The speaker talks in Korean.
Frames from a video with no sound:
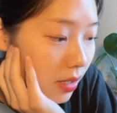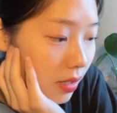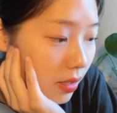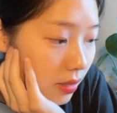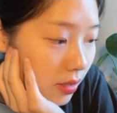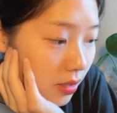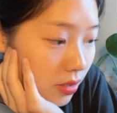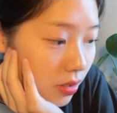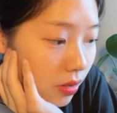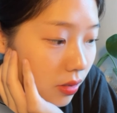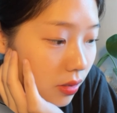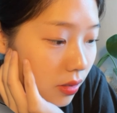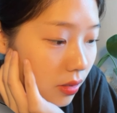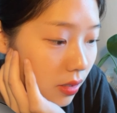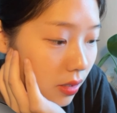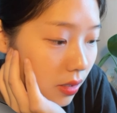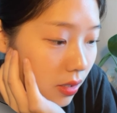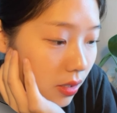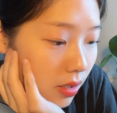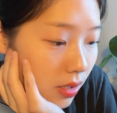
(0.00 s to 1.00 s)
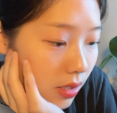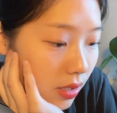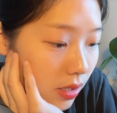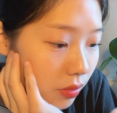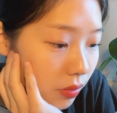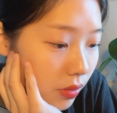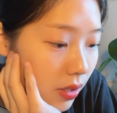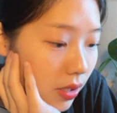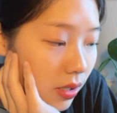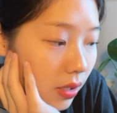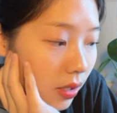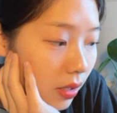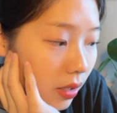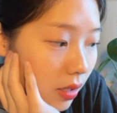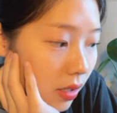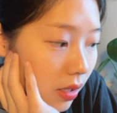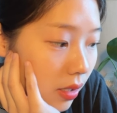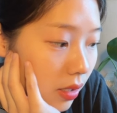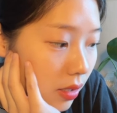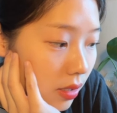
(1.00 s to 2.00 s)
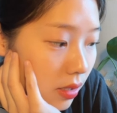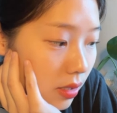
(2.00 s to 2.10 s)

그래서 이 위에다가